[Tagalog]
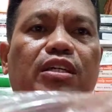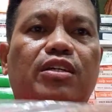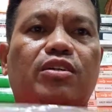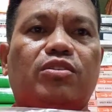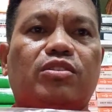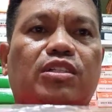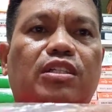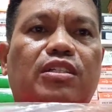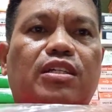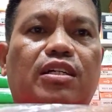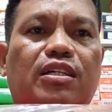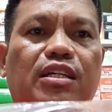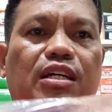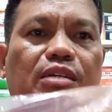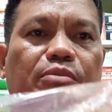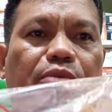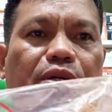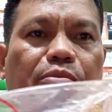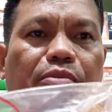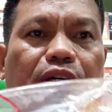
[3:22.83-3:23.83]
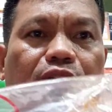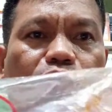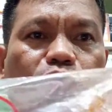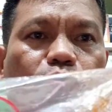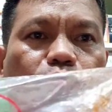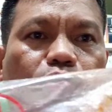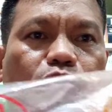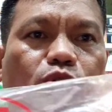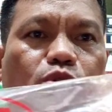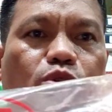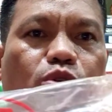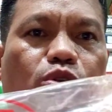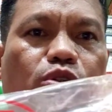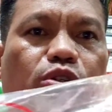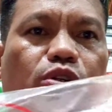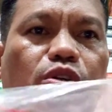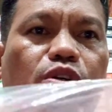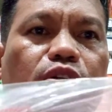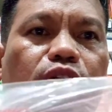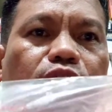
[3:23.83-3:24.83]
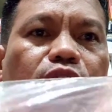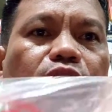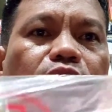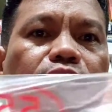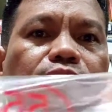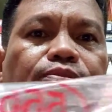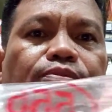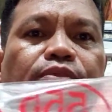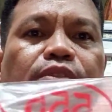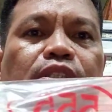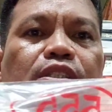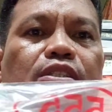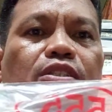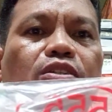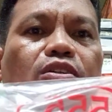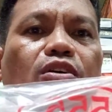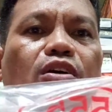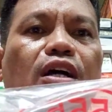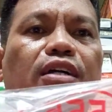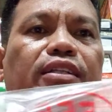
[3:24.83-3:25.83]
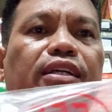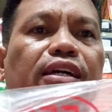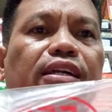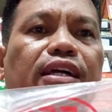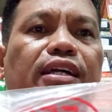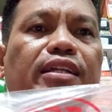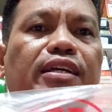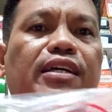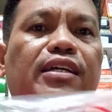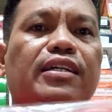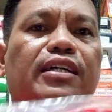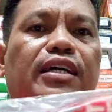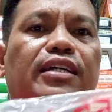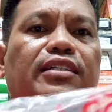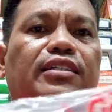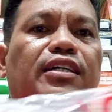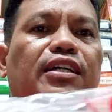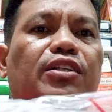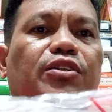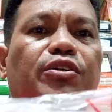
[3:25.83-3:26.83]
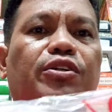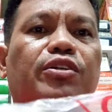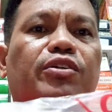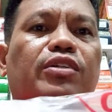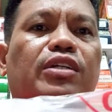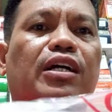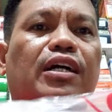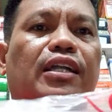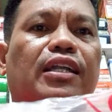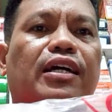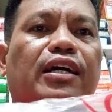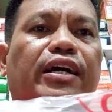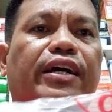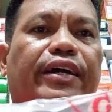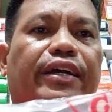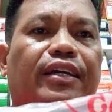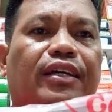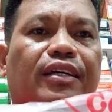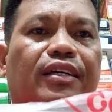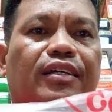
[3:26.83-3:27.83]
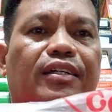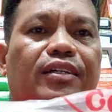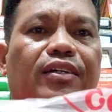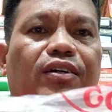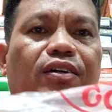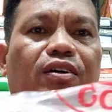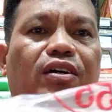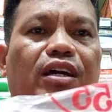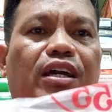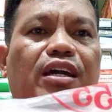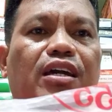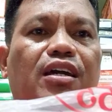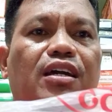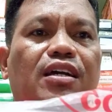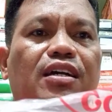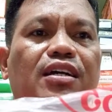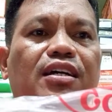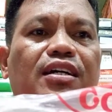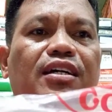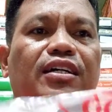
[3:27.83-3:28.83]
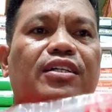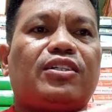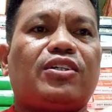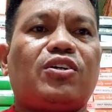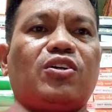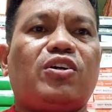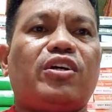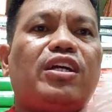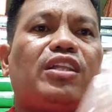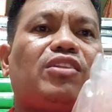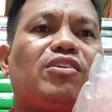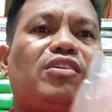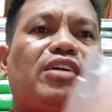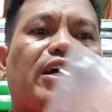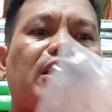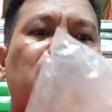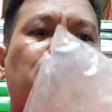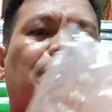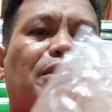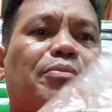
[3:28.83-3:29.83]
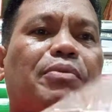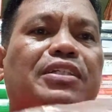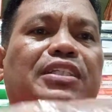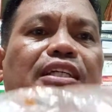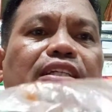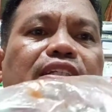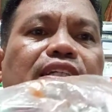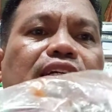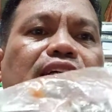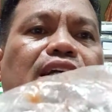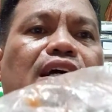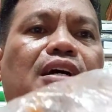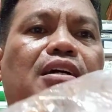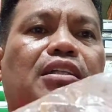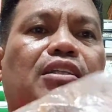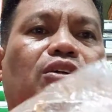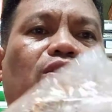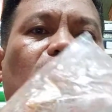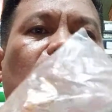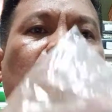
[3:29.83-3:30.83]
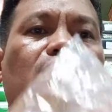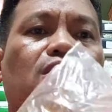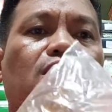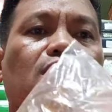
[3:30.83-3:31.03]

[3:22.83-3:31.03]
iyong sasakyan. May mga tumutunog doon, no? So, ang tie rod end, guys, dito yon nakalagay. Okay? So, ito, guys, pag masisira to